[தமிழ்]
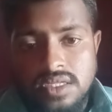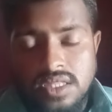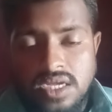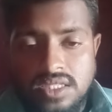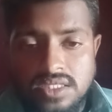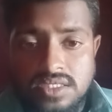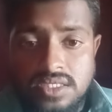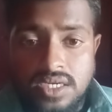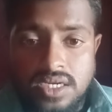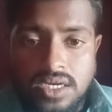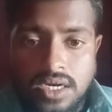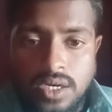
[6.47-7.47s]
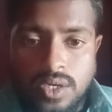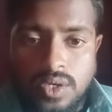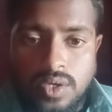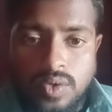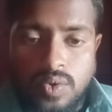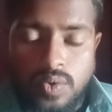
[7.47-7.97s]
தனது சீடர்களுக்கு
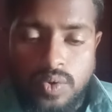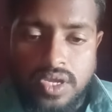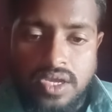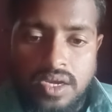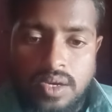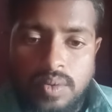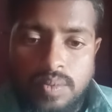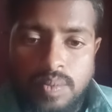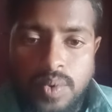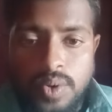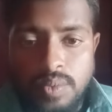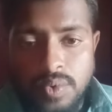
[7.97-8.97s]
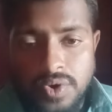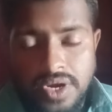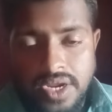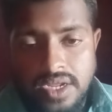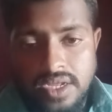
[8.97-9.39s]
கூறிய பொன்மொழி